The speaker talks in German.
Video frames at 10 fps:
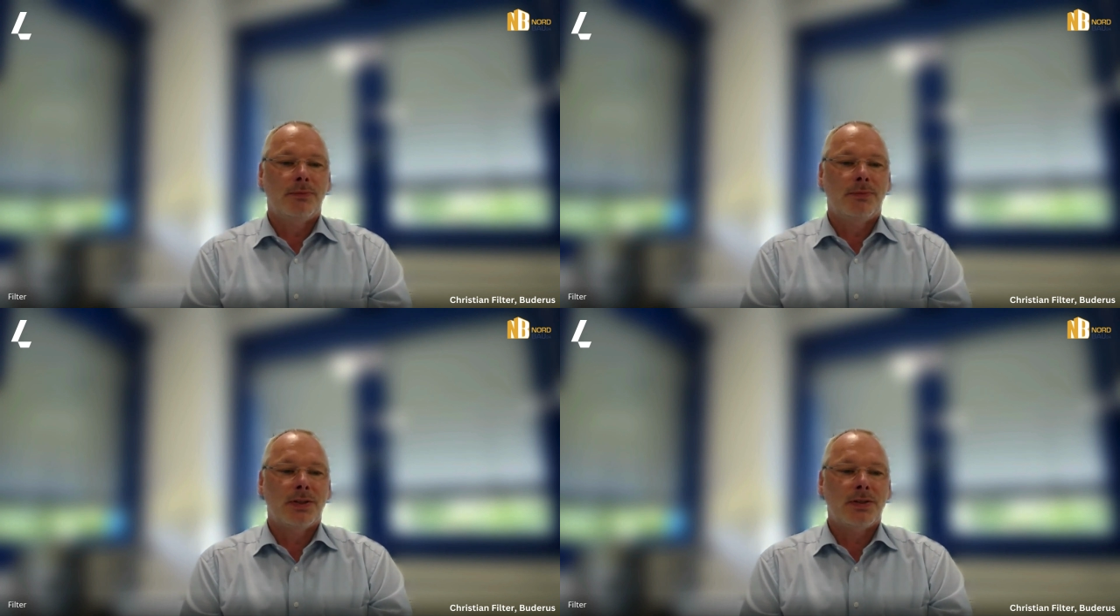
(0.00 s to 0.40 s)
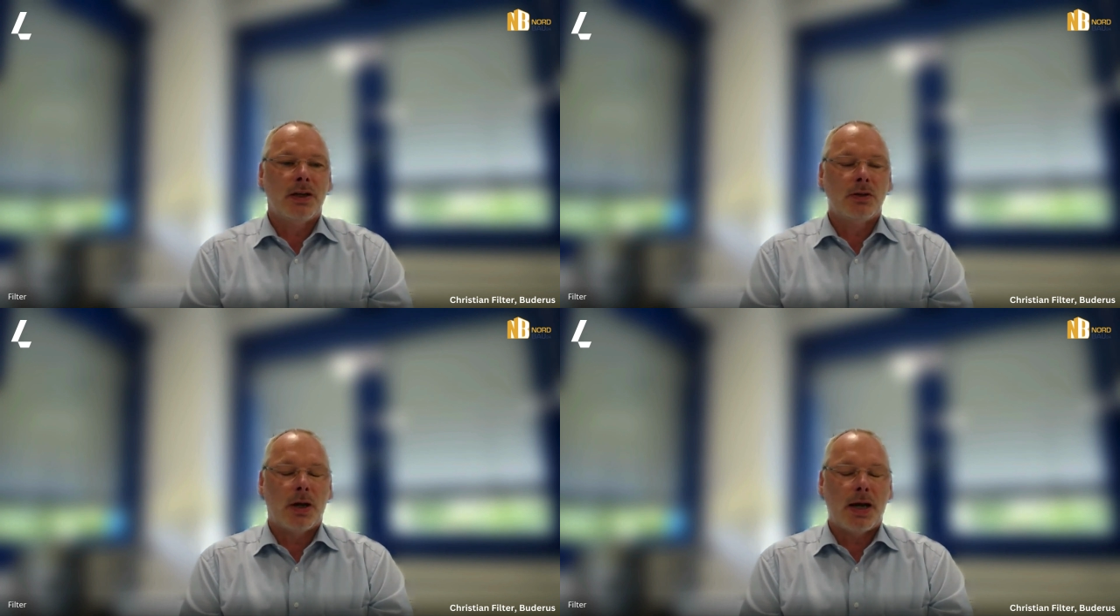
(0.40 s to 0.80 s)
was sie
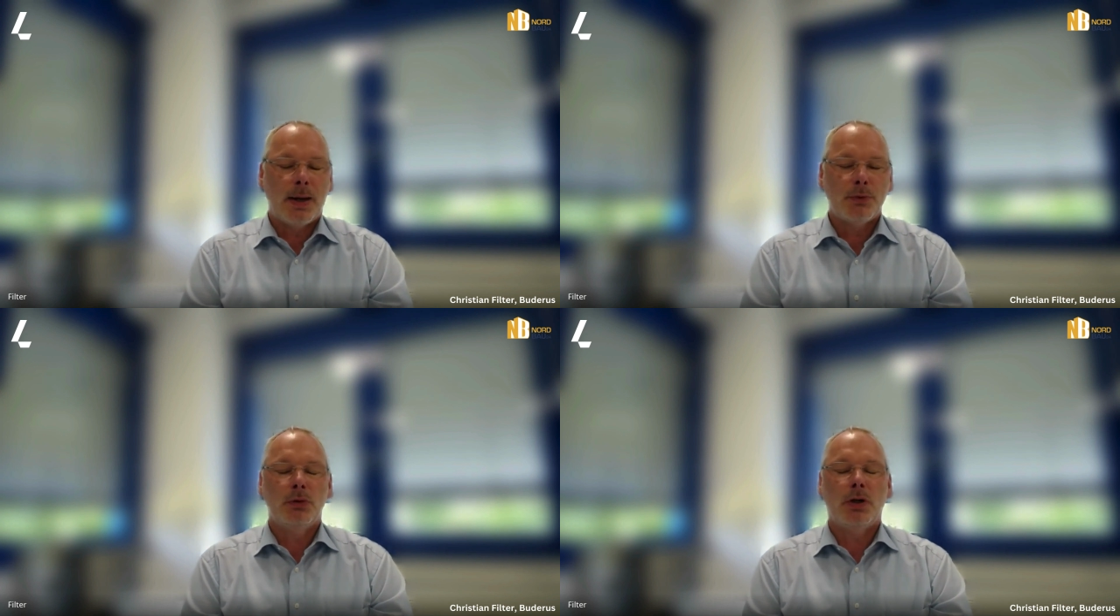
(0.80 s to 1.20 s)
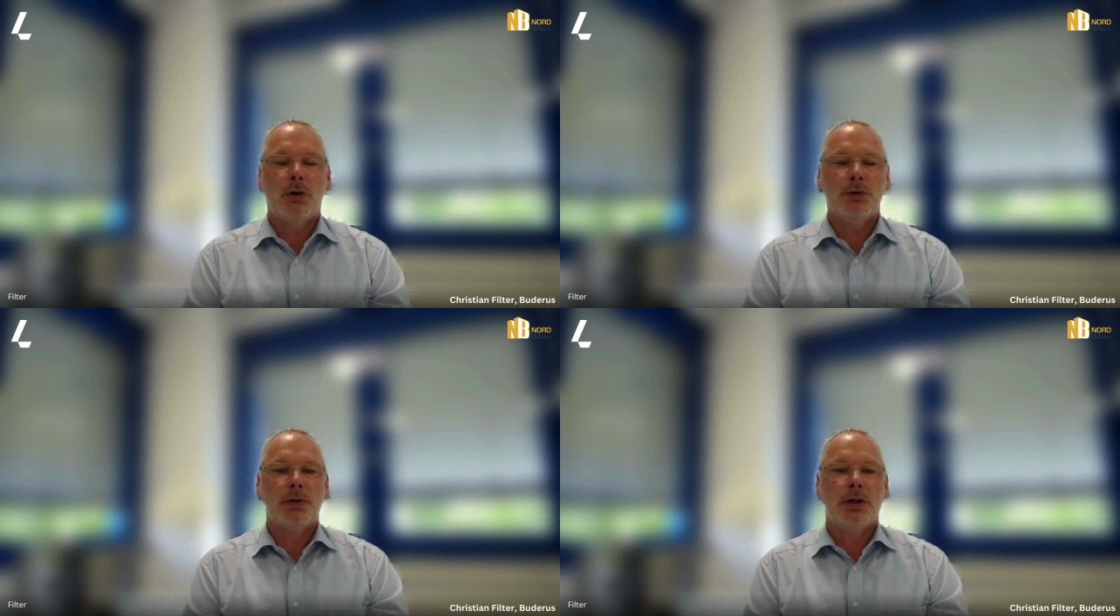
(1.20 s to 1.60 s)
also absolut
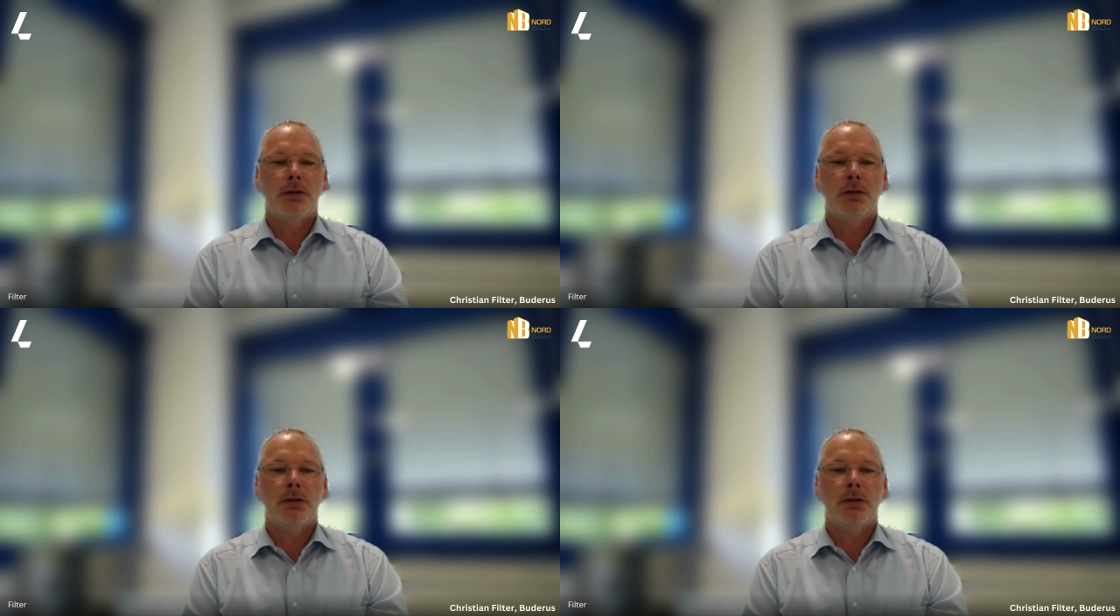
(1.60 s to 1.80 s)
auszeichnet,